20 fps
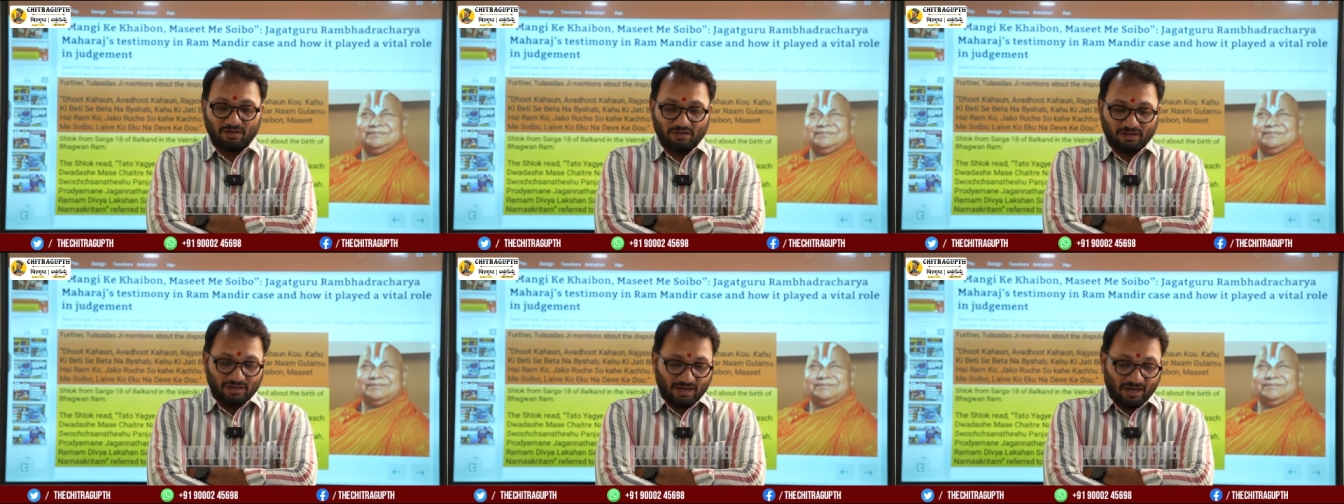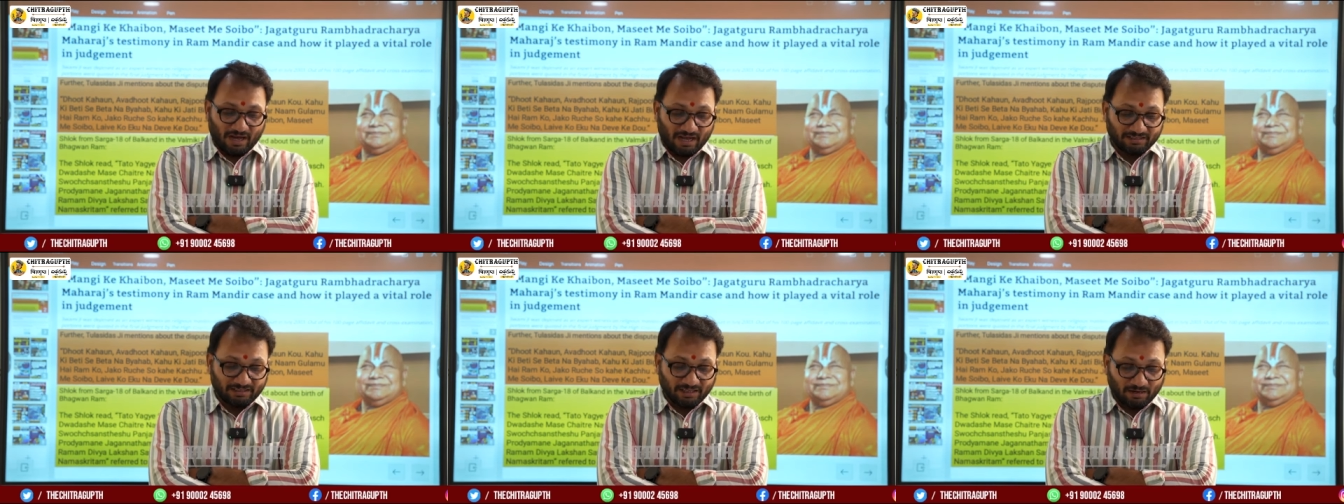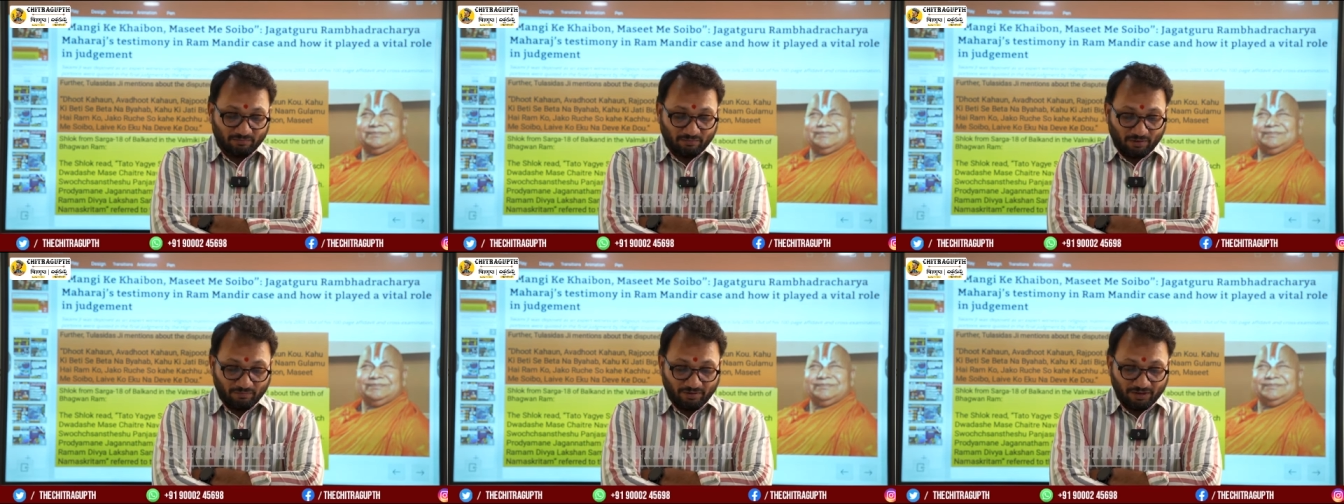ఇంకా
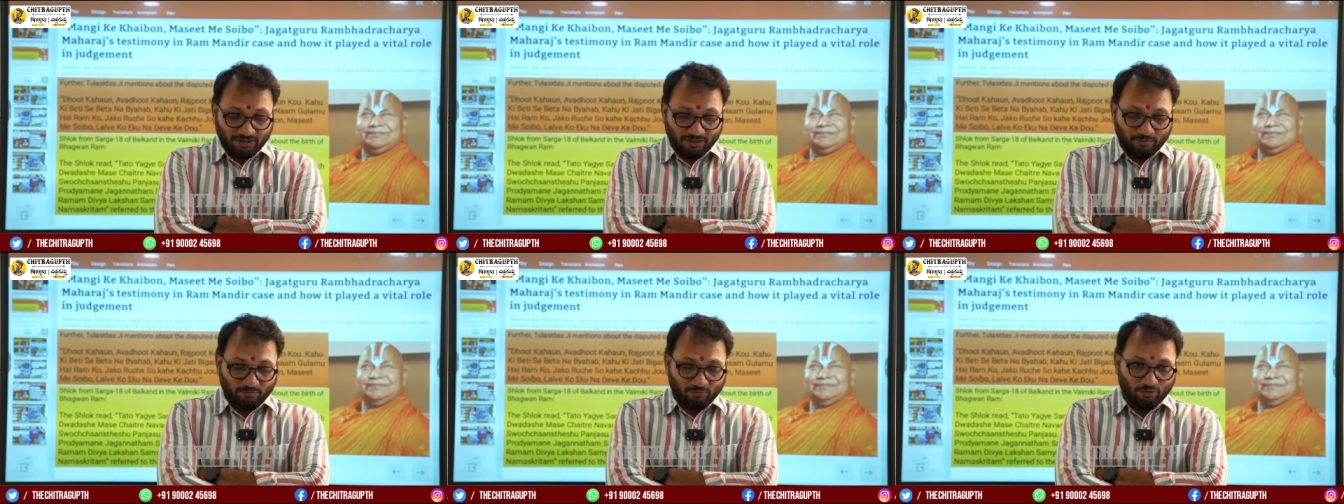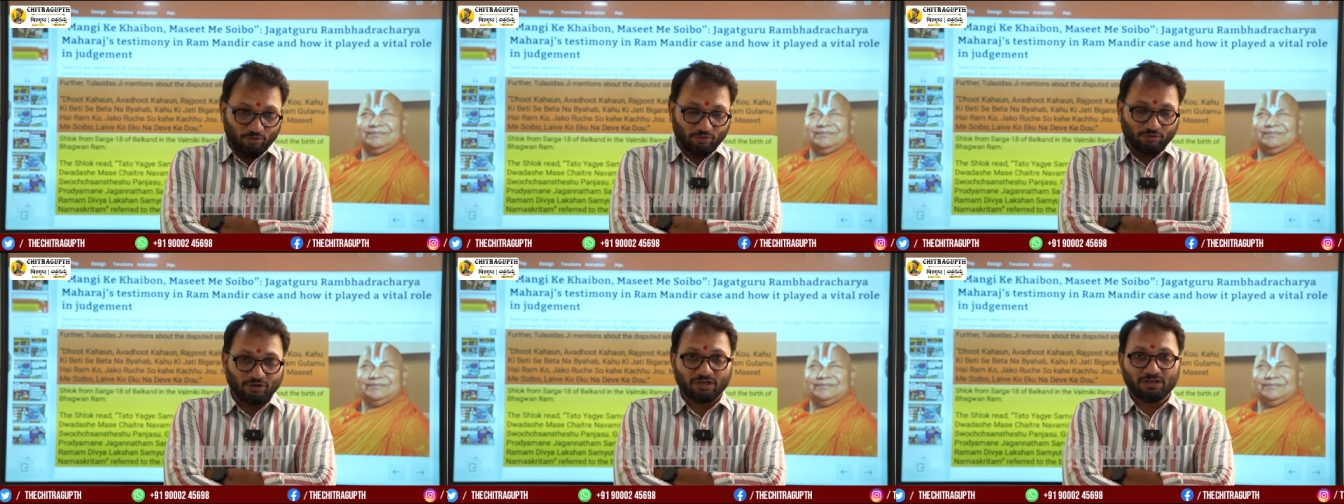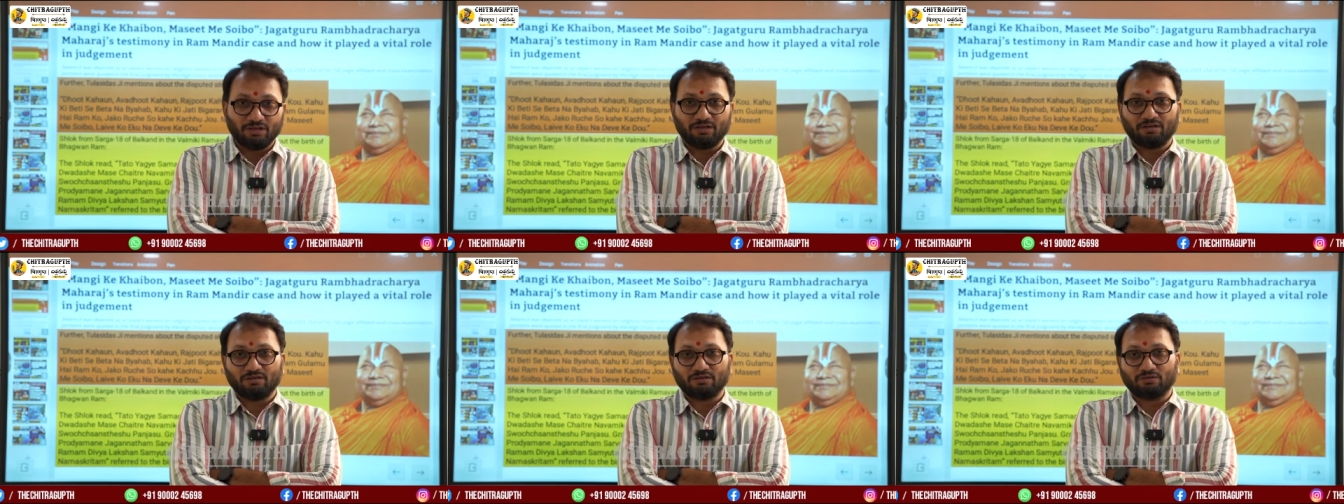అథర్వ
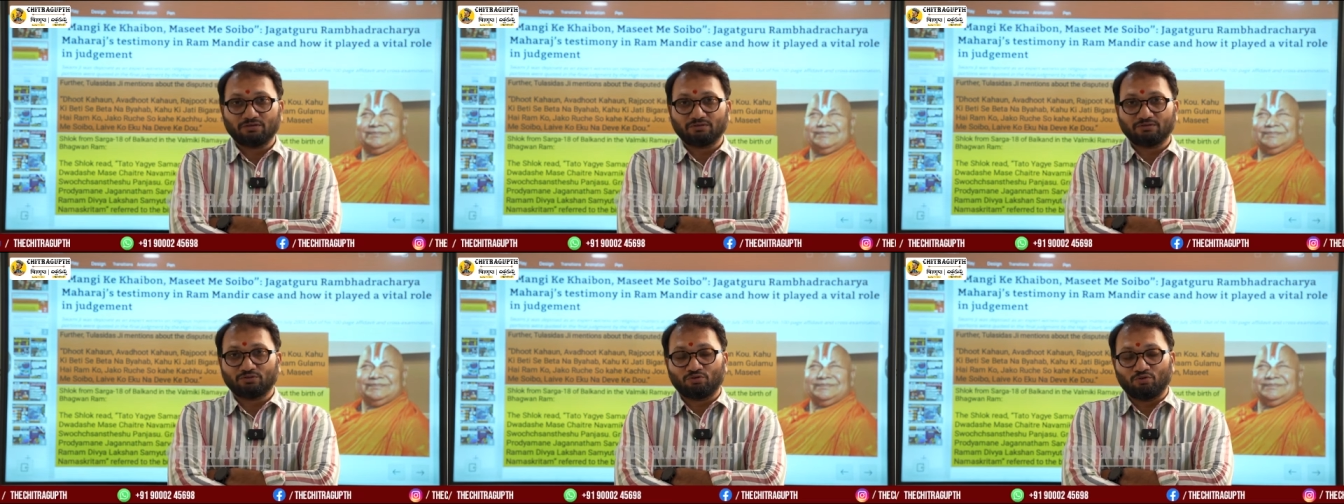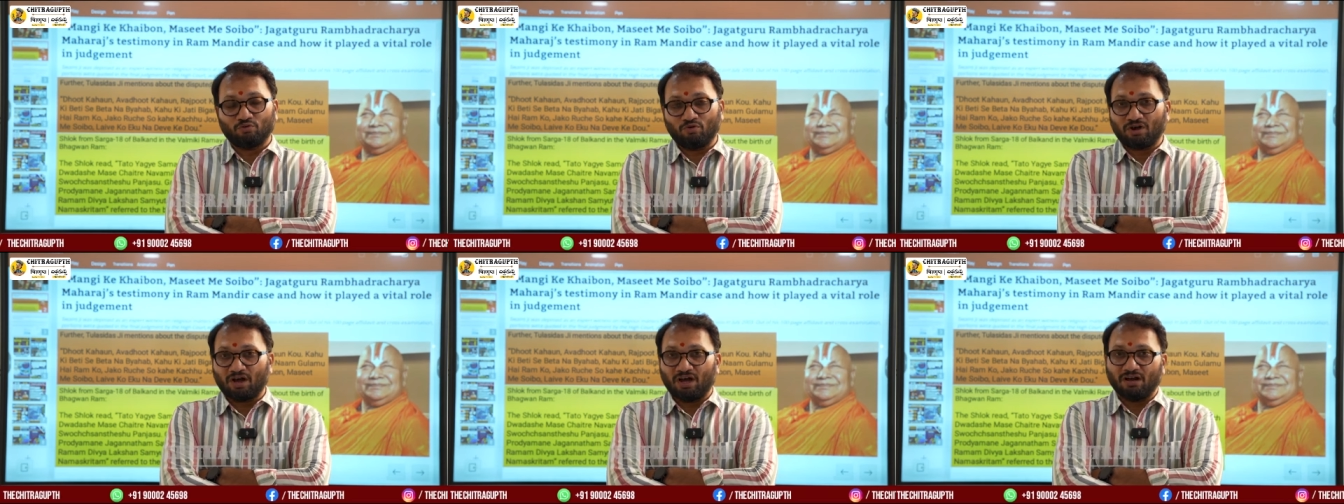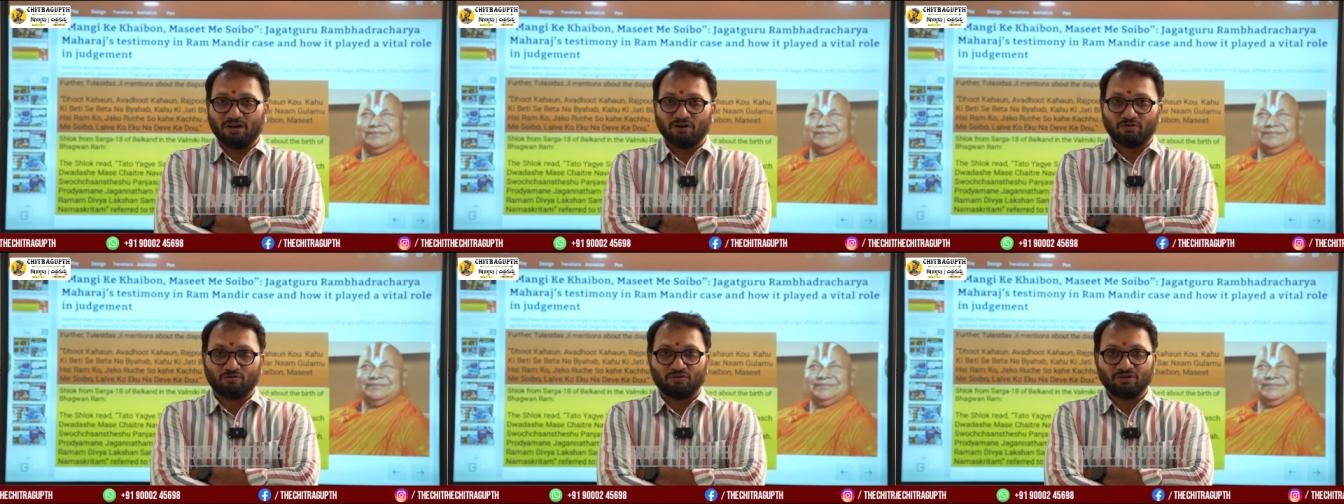వేదంలోని
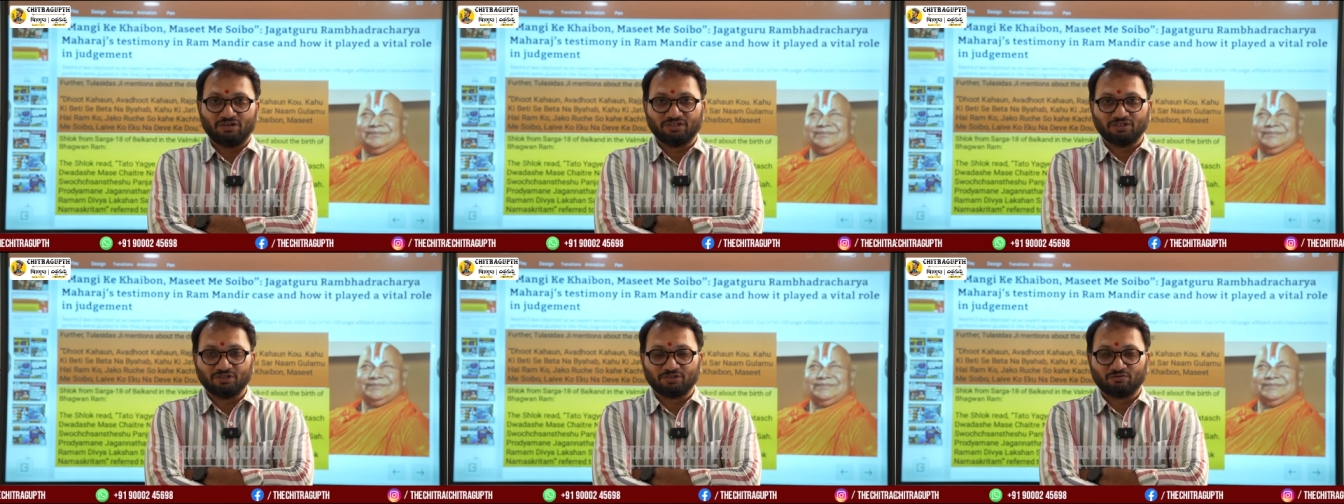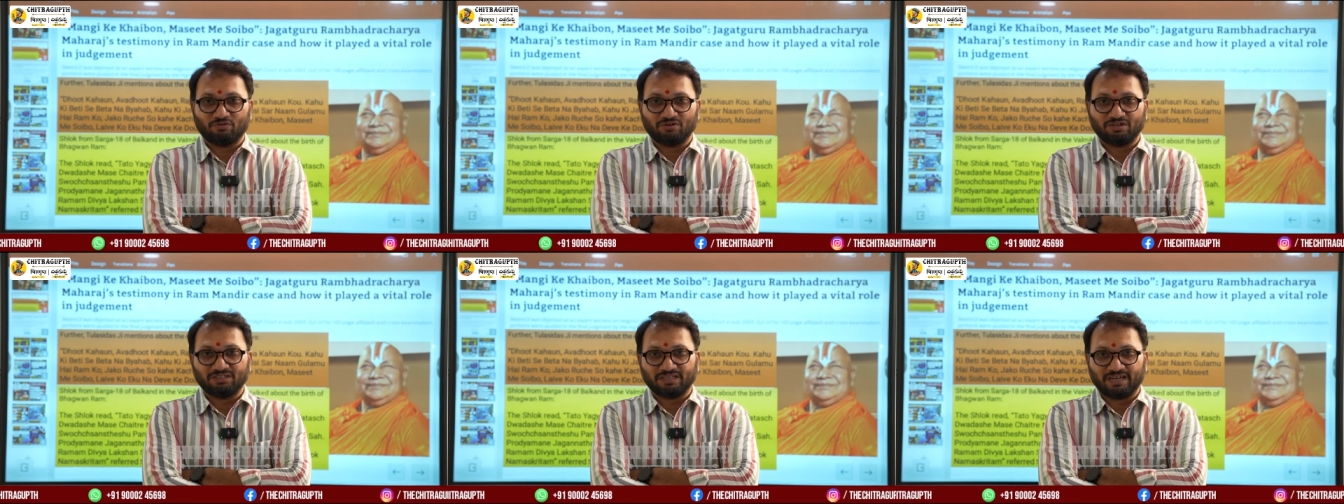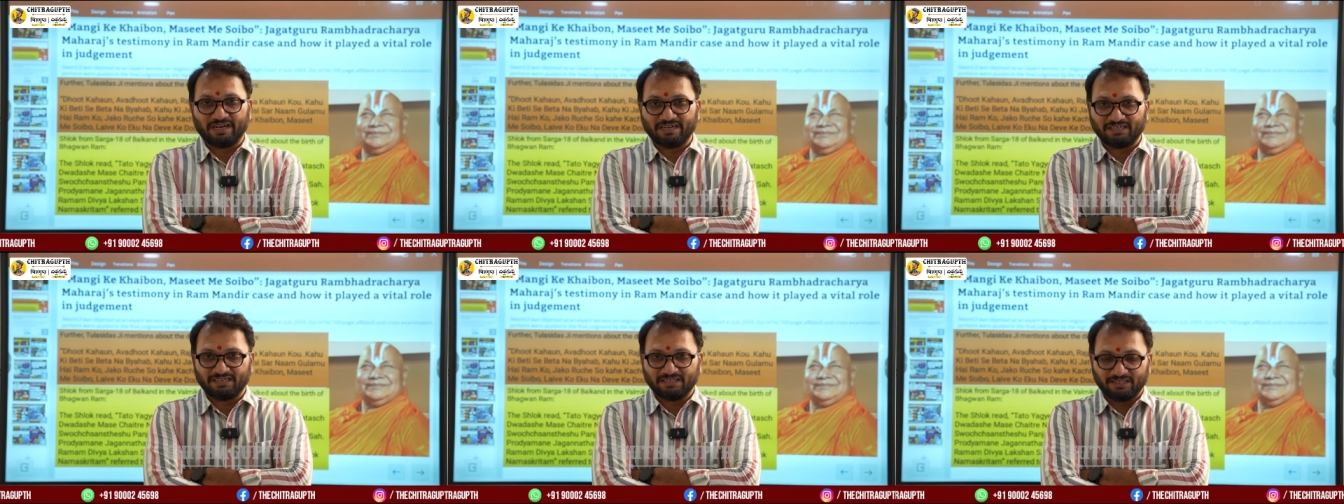శ్లోకాలను కొన్ని తీసుకొని
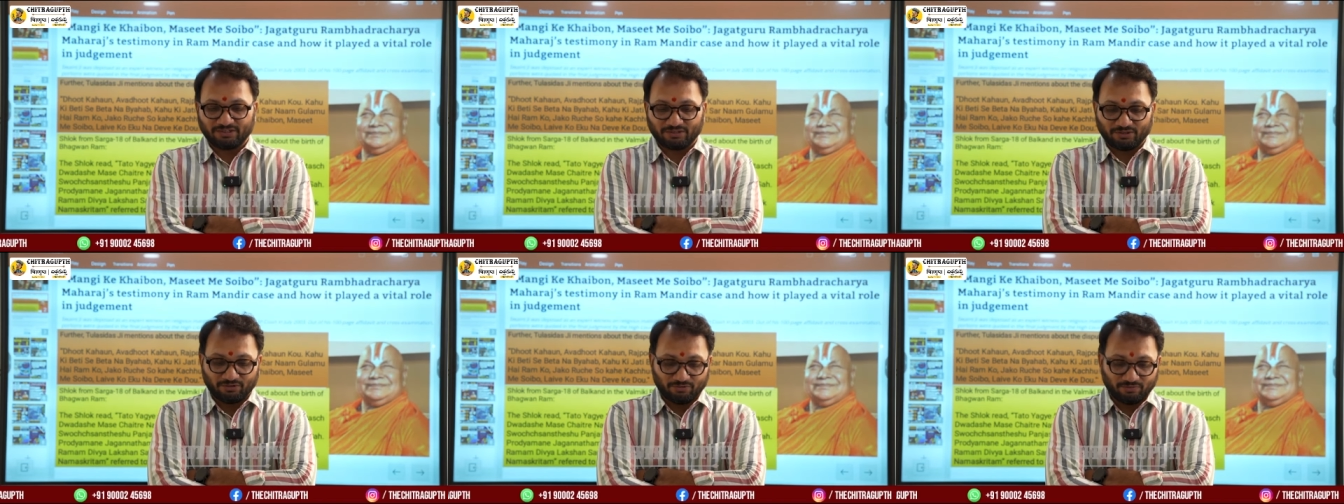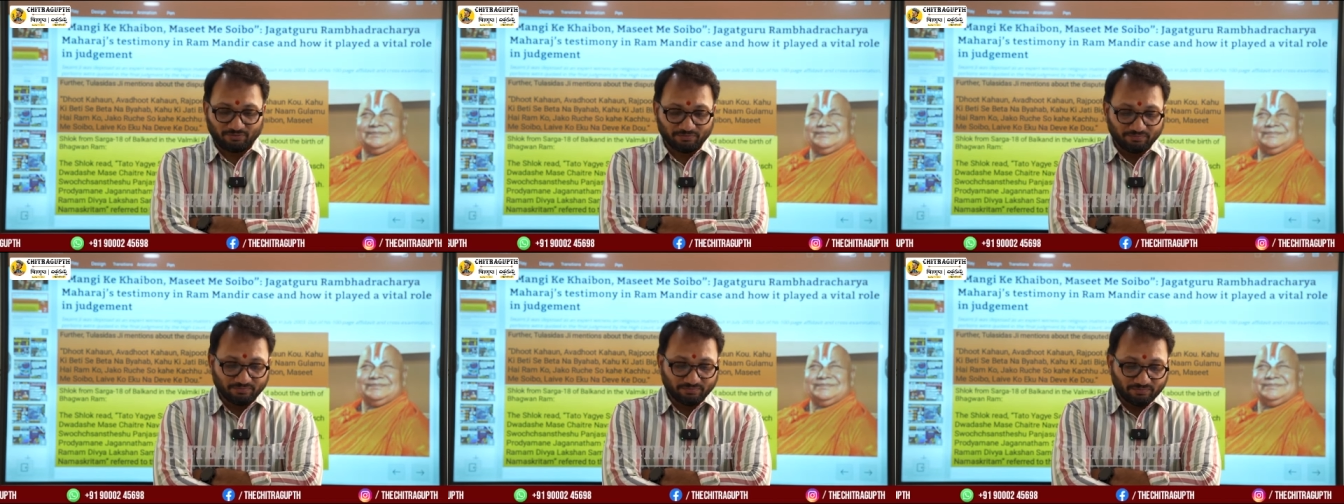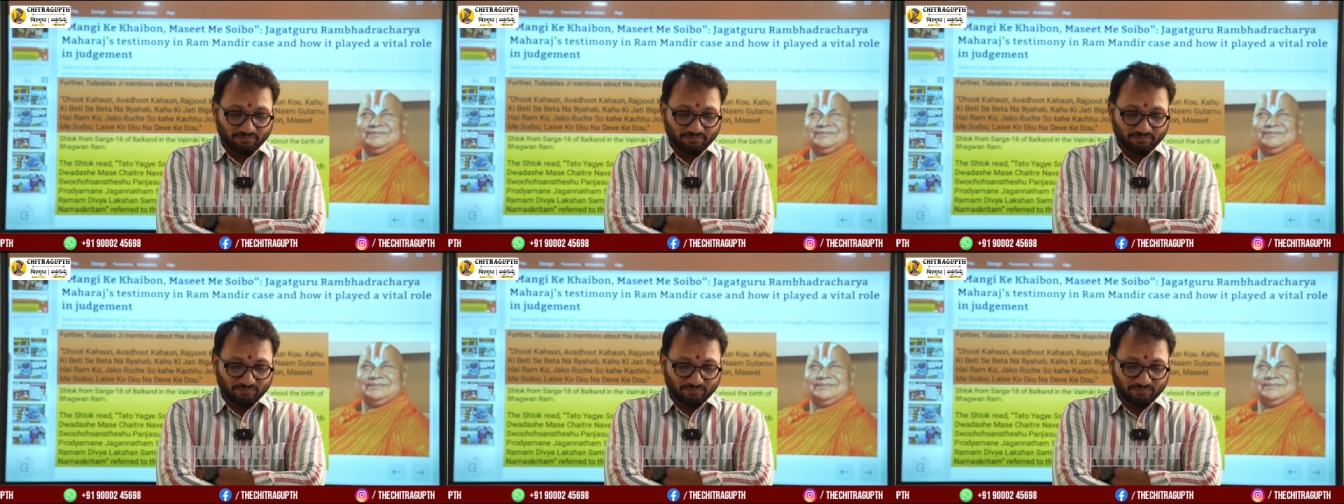సైట్ చేసిండు